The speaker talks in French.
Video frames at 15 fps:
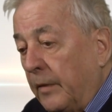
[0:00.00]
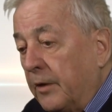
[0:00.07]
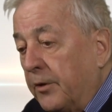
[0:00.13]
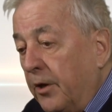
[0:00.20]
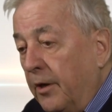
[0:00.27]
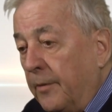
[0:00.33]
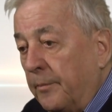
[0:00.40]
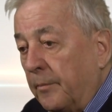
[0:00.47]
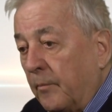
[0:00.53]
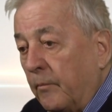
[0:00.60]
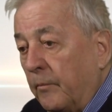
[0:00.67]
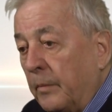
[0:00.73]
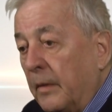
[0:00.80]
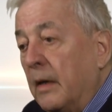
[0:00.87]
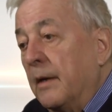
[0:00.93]
que
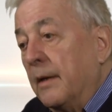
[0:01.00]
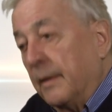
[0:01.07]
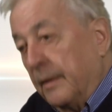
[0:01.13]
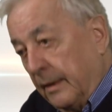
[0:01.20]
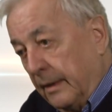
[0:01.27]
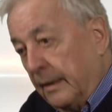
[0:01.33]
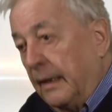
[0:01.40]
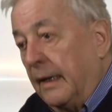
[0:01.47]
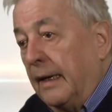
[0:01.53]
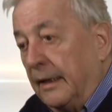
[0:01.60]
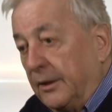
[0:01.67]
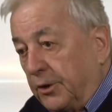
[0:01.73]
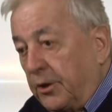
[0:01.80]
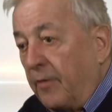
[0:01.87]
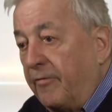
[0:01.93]

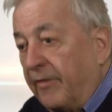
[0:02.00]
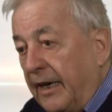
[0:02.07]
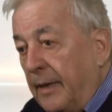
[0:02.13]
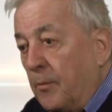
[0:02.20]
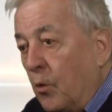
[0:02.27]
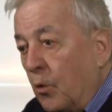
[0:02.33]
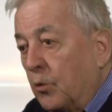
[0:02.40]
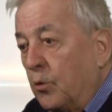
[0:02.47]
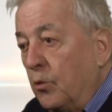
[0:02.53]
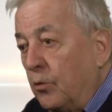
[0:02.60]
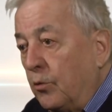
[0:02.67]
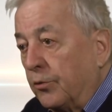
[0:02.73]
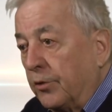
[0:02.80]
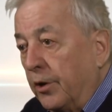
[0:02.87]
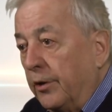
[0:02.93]
je ferais mon
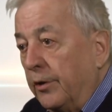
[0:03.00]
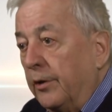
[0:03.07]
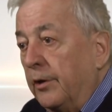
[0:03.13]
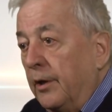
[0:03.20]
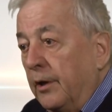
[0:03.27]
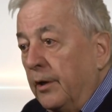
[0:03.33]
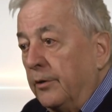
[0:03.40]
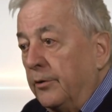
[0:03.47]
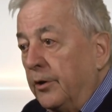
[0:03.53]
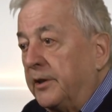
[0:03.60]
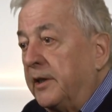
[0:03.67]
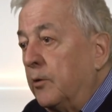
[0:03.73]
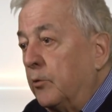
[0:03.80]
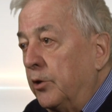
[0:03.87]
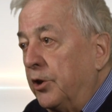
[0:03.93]
cours de, de
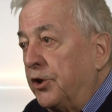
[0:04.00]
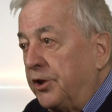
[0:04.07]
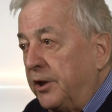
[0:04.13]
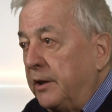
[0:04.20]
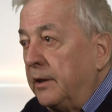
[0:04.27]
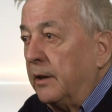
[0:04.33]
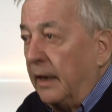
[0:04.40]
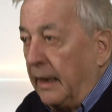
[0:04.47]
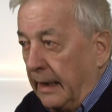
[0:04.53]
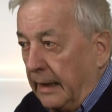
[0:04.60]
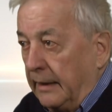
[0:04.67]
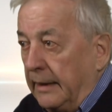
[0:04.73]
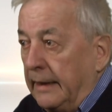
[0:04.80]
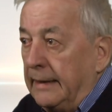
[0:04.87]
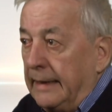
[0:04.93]
théologie
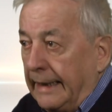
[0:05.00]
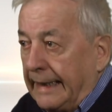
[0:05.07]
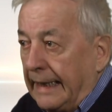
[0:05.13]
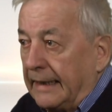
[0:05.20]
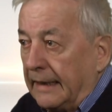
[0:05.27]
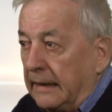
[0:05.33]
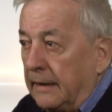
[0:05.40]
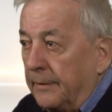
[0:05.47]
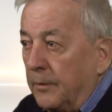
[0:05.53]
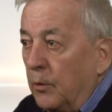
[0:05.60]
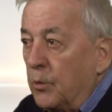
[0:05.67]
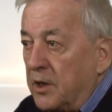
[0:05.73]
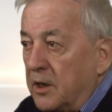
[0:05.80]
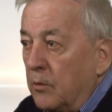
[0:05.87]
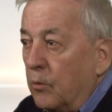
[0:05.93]
les, quatre ans
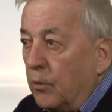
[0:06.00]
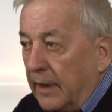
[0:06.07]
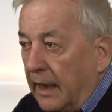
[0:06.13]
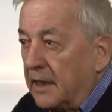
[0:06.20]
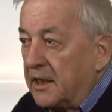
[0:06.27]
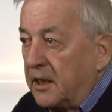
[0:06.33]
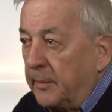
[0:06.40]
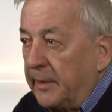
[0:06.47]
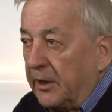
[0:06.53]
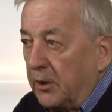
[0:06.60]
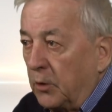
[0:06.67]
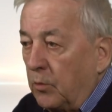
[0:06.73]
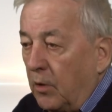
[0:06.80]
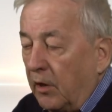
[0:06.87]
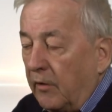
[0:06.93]
au, grand séminaire de
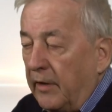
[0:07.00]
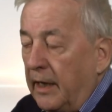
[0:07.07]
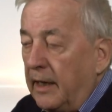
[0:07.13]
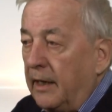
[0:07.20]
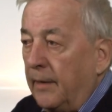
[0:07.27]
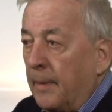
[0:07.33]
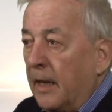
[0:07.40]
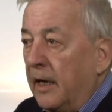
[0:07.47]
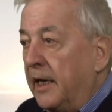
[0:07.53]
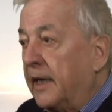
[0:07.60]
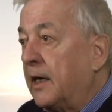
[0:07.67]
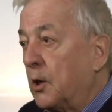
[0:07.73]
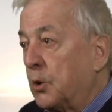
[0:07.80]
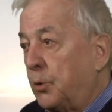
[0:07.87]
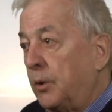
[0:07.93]
Trois-Rivières et
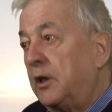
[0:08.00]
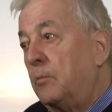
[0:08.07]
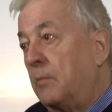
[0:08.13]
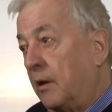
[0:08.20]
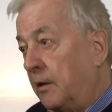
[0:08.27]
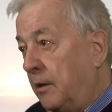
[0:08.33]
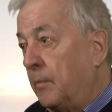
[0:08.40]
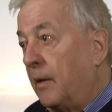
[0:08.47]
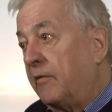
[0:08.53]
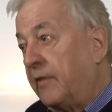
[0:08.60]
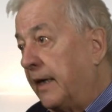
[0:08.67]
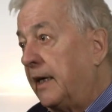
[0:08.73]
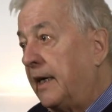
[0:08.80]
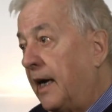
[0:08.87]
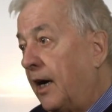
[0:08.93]
qu'ensuite il
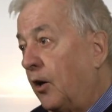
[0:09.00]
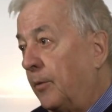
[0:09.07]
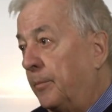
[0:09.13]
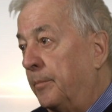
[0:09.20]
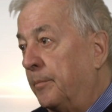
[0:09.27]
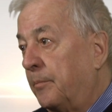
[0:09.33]
m'enverrait à Rome.